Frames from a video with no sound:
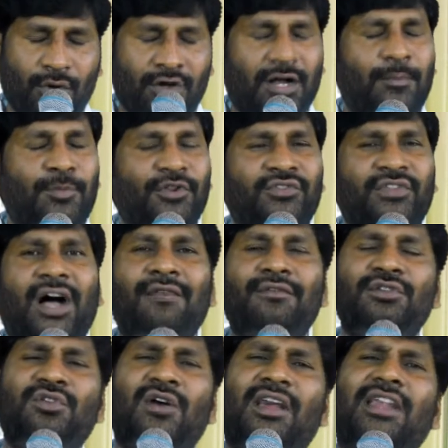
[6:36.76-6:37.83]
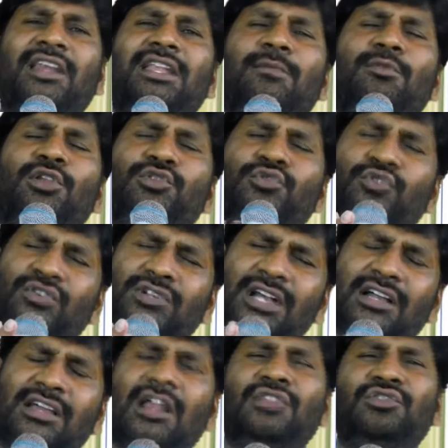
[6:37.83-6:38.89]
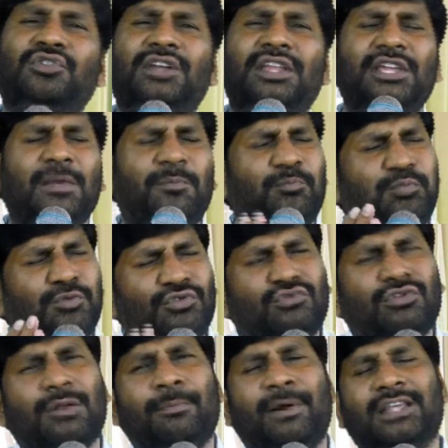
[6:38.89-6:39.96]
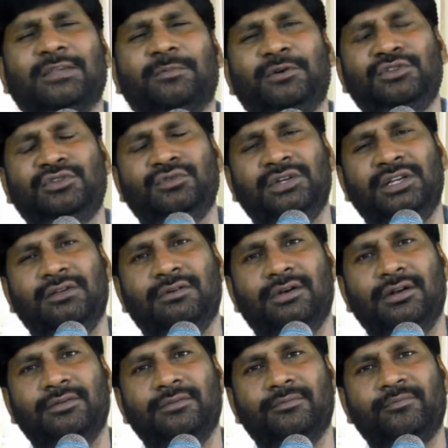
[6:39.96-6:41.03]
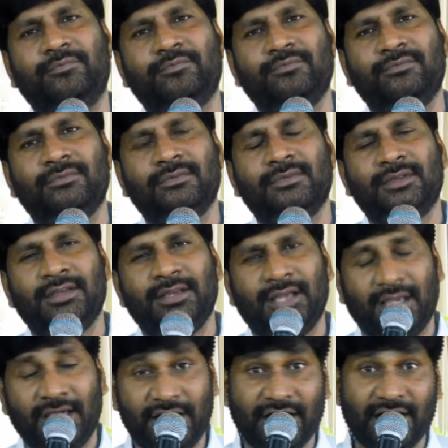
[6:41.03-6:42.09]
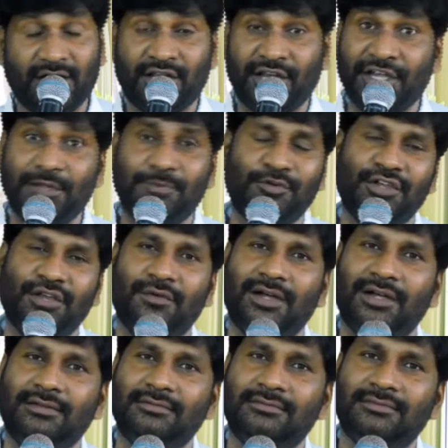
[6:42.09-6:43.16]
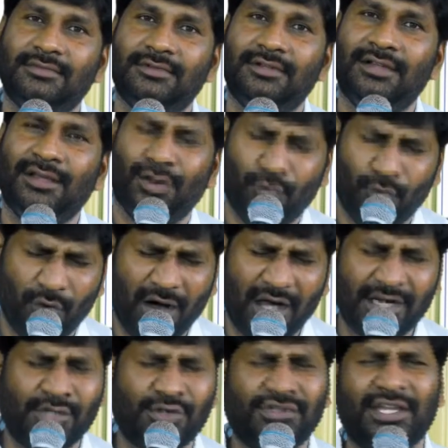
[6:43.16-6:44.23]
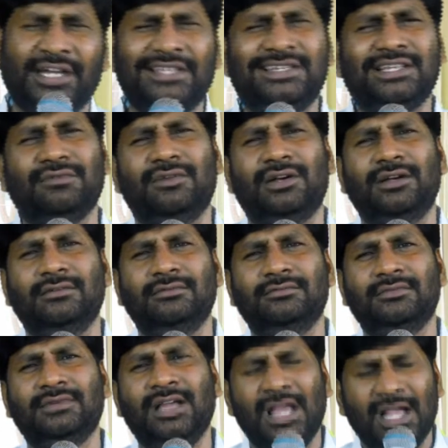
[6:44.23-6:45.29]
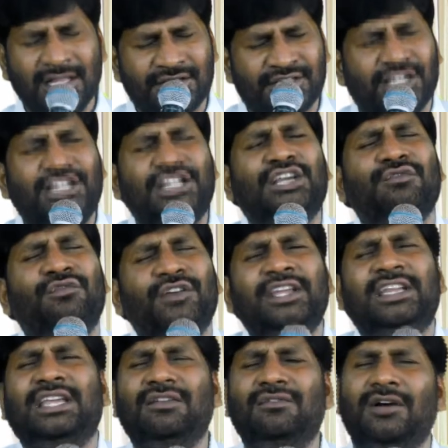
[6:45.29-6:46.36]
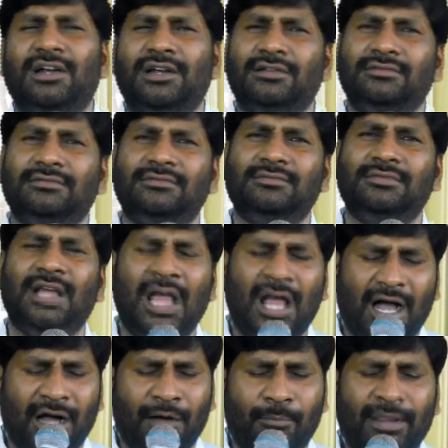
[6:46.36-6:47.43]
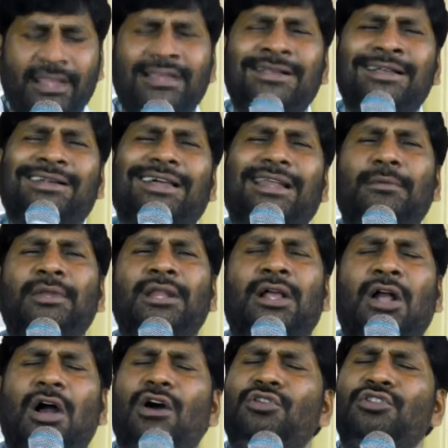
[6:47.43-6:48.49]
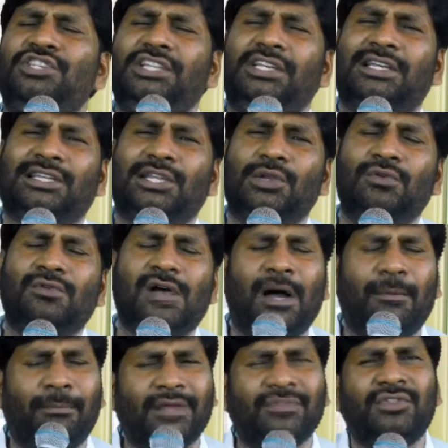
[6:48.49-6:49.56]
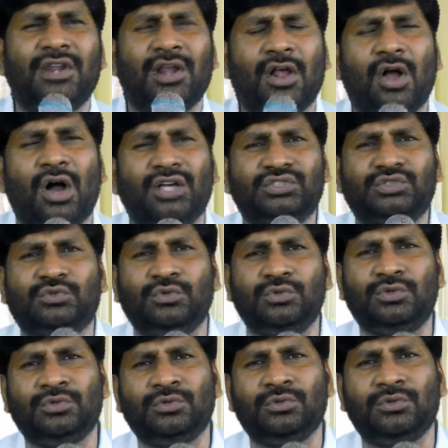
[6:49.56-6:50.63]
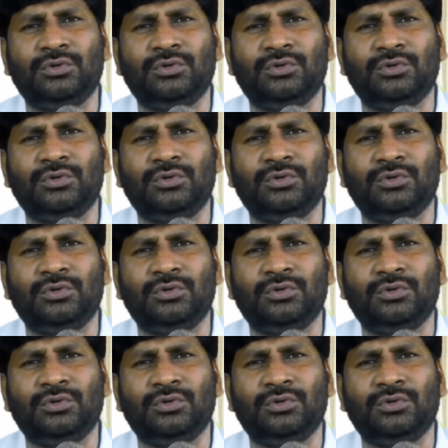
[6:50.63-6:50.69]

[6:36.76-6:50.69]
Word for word: ఒకప్పుడు దావీదు అరణ్యములు దుఃఖక్రాంతుడే ఎప్పుడూ కూడా బాధపడుతూ ఉండేవాడు ఎండకి ఎండిపోయేవాడు వానకు తడిచేవాడు చలికి వణికేవాడు ఆ భయంకరమైన కారు చీకటిలో ఆ మందను కాసుకుంటూ